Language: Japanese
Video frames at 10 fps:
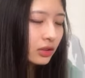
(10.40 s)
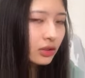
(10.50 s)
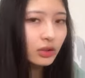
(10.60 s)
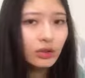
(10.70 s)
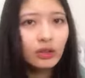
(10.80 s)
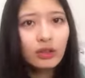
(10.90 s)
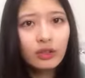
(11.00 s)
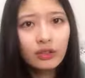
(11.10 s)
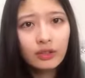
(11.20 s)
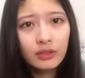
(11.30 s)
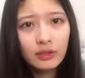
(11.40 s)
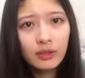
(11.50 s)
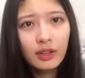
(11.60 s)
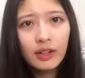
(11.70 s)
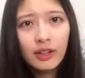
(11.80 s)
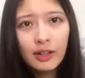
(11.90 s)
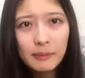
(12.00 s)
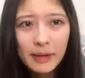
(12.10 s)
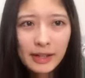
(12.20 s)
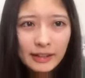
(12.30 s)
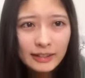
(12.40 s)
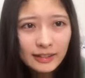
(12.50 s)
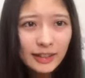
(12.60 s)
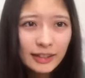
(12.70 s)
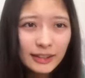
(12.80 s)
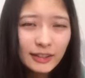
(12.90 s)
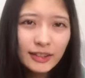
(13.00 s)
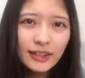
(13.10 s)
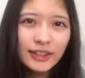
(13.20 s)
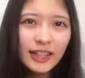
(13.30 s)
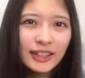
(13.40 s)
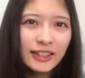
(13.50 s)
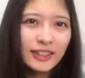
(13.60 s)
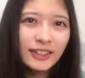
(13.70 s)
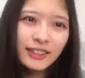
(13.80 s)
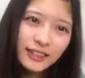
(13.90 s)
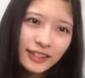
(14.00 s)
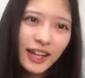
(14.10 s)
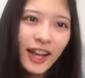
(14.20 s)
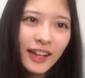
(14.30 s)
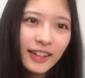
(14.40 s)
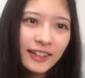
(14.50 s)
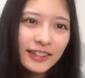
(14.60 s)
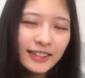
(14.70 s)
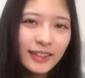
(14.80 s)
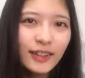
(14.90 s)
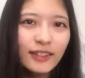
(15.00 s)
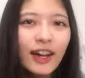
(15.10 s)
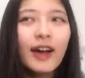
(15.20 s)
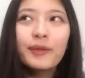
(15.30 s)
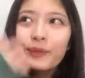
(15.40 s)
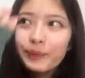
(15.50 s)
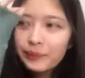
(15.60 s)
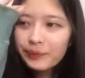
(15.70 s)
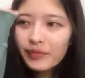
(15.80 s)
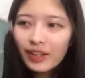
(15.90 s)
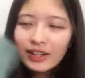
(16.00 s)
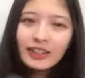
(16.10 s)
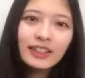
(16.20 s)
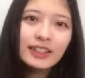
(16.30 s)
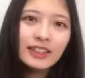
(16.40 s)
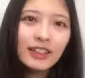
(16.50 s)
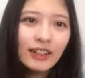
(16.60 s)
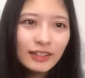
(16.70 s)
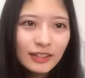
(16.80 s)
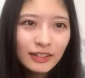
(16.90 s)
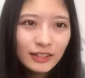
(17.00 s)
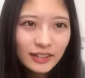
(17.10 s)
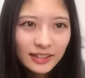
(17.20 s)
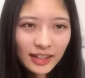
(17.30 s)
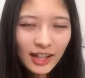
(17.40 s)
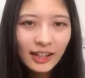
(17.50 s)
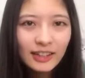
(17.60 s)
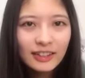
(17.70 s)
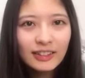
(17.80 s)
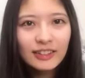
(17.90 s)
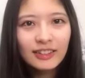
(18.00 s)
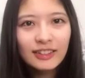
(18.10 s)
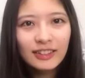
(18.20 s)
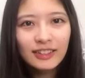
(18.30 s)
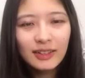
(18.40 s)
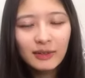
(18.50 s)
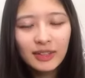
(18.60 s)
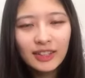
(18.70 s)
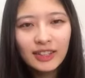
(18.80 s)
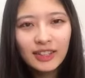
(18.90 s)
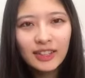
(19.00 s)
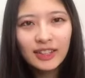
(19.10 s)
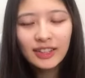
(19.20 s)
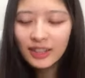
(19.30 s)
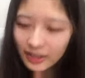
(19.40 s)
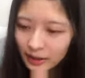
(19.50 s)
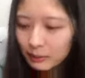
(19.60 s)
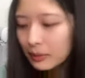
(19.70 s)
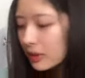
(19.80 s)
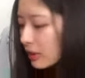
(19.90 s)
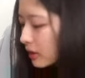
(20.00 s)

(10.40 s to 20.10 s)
そうまあゲスト出演ということで今日は立川の方にねお邪魔させていただきます。